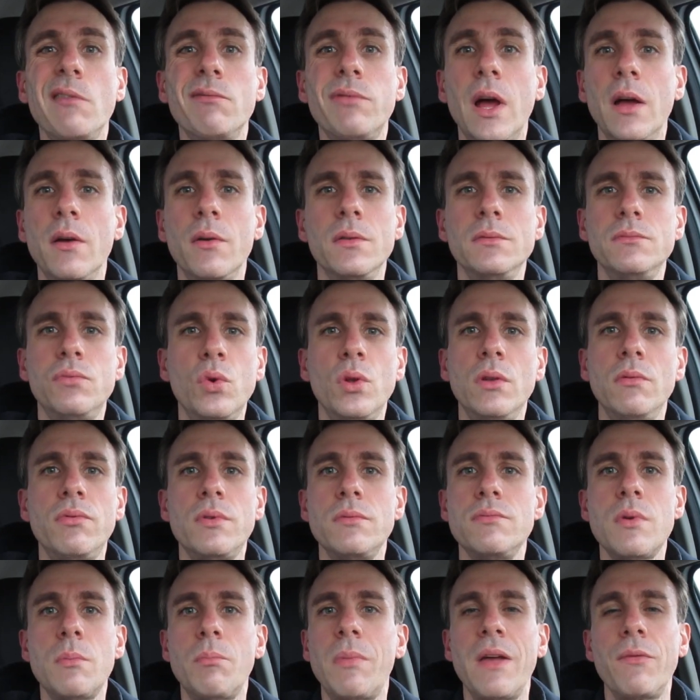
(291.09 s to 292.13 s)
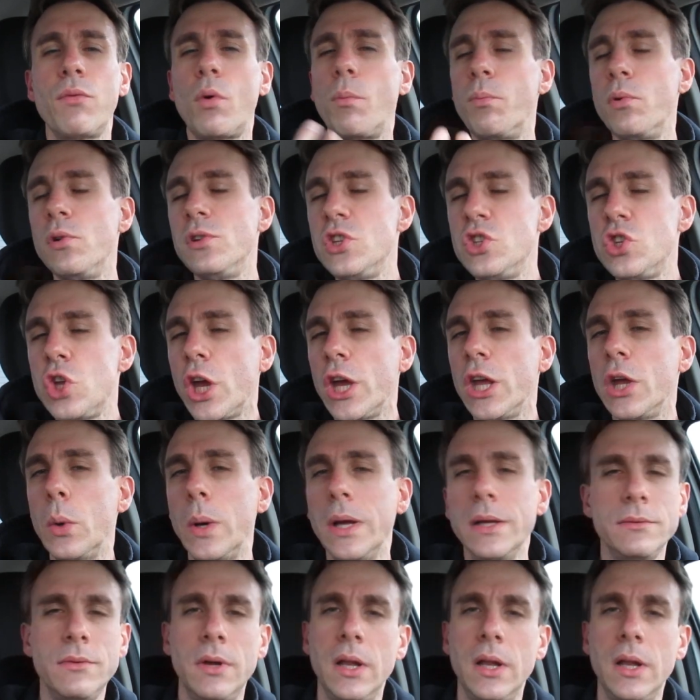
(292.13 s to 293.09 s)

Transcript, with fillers: Euh, bref, on peut le digérer, quoi.